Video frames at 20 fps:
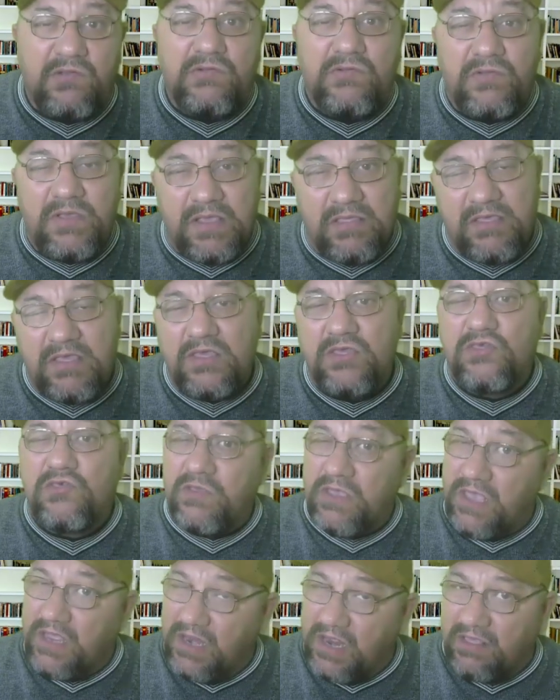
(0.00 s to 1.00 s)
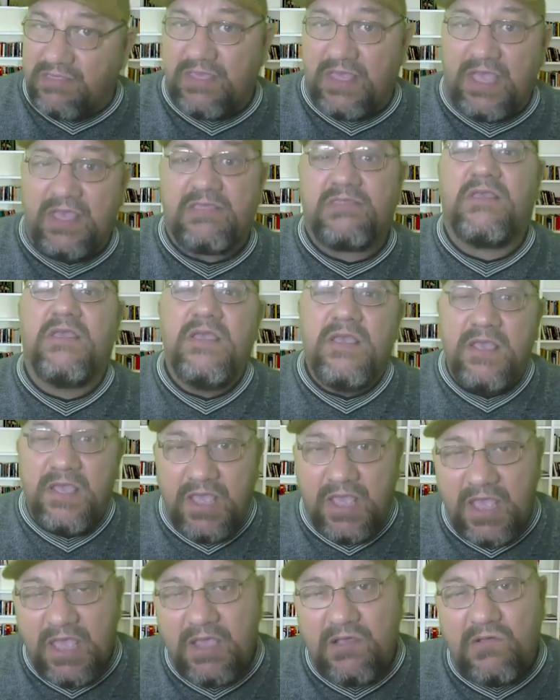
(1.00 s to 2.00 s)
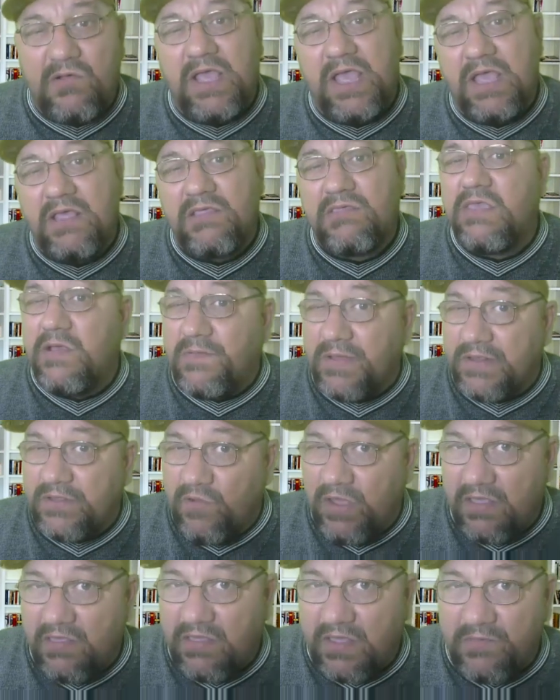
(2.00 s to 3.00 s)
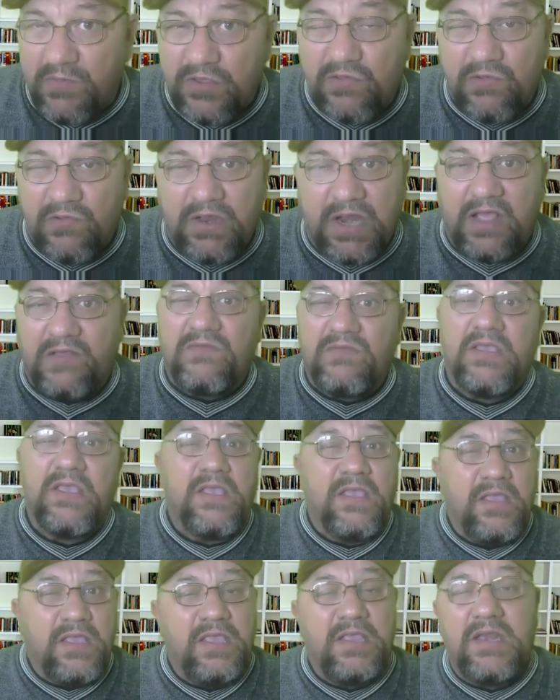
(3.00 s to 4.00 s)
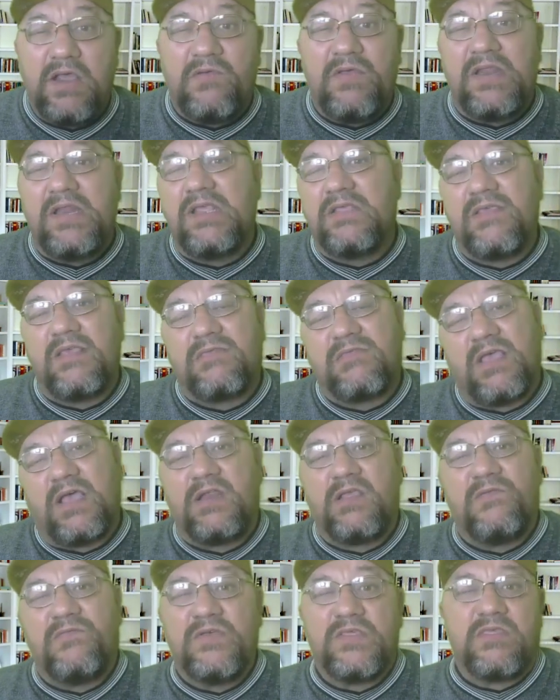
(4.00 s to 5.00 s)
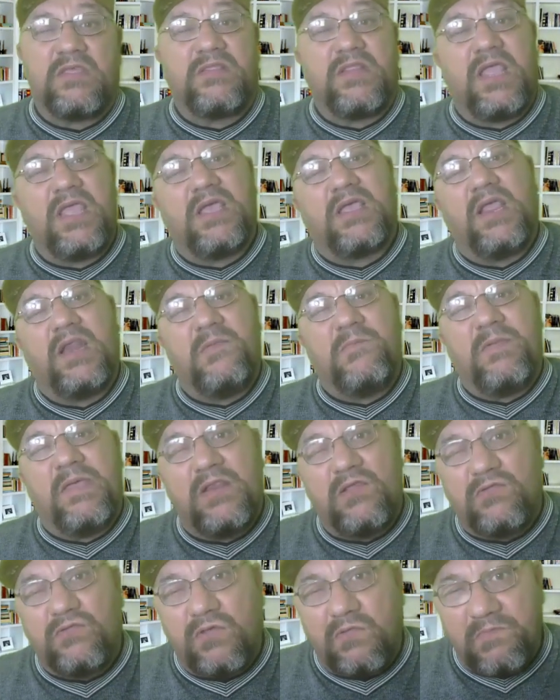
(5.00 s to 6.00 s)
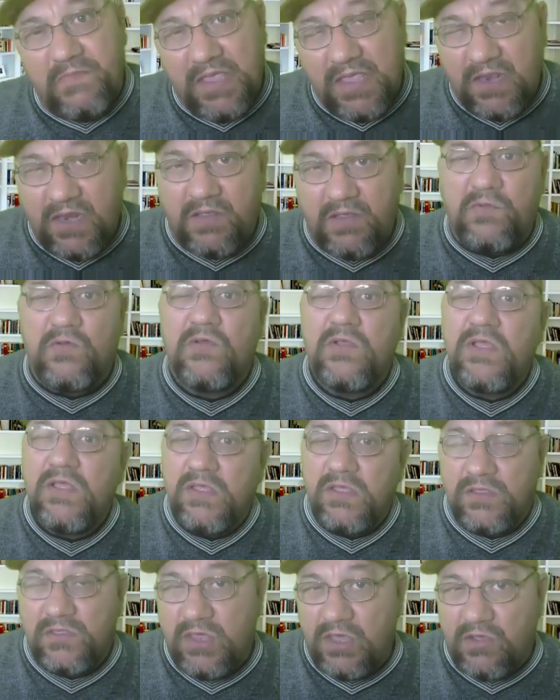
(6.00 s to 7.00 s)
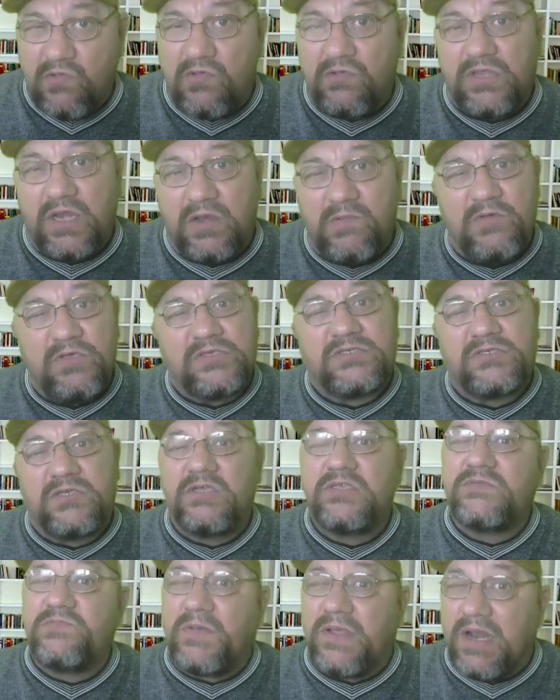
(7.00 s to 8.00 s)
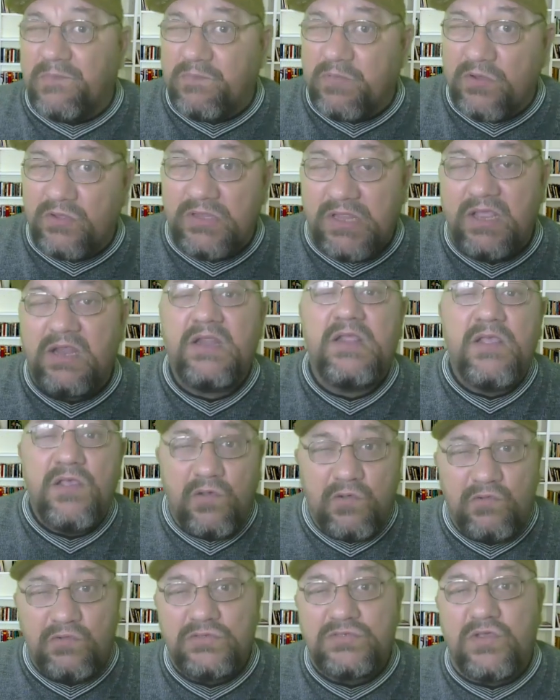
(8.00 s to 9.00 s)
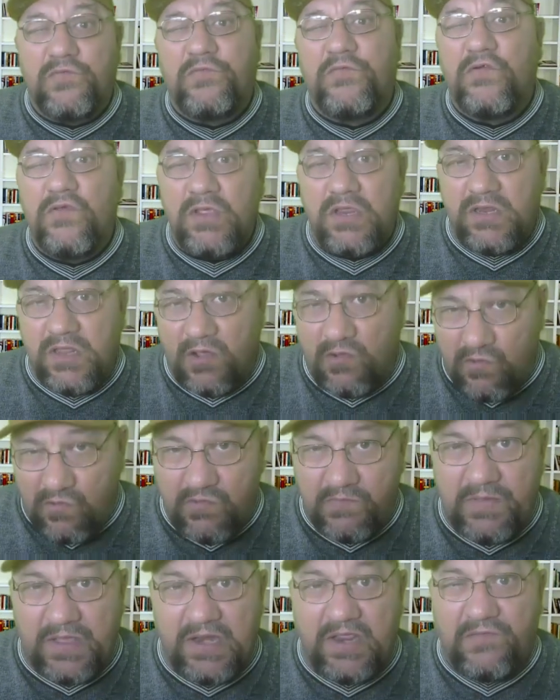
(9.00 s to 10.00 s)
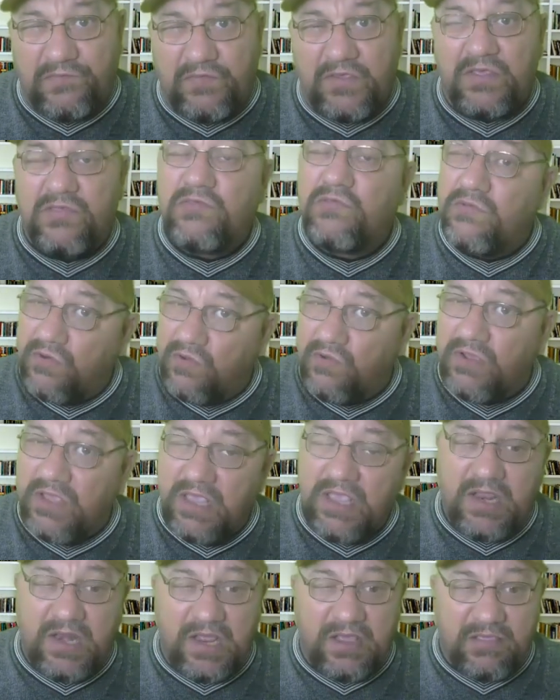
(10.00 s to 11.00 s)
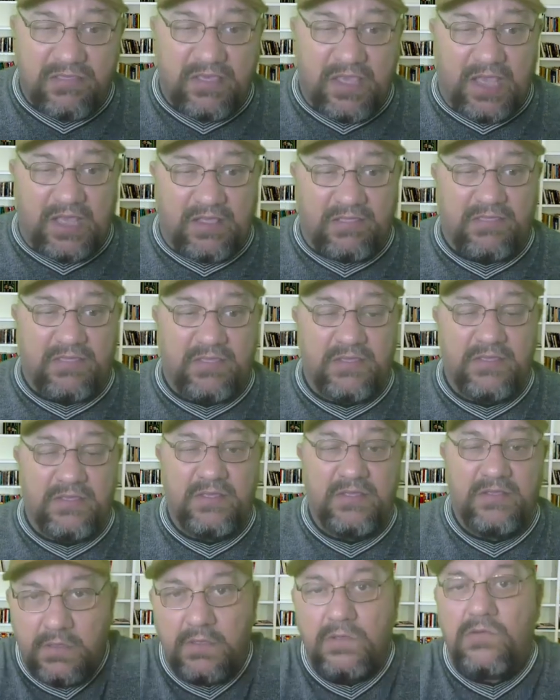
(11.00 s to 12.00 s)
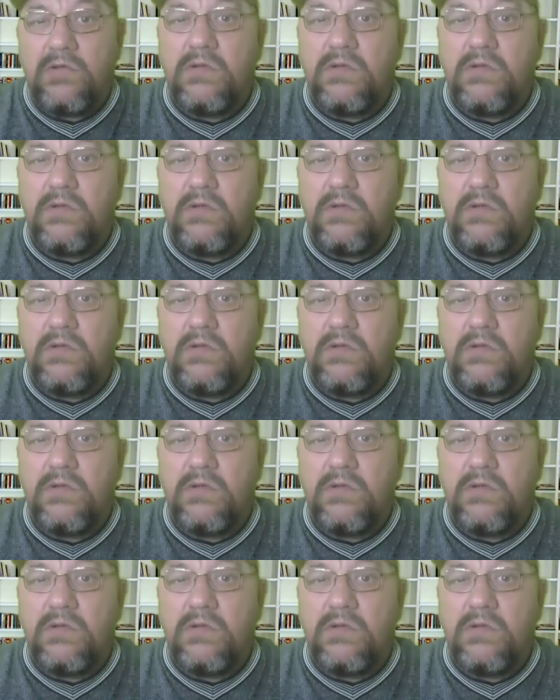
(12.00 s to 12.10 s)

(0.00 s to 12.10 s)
Não, não exige. O INSS reconhece que é uma doença muito grave e não é necessário que você tenha aquele período mínimo de contribuições para poder usufruir de algum benefício no INSS.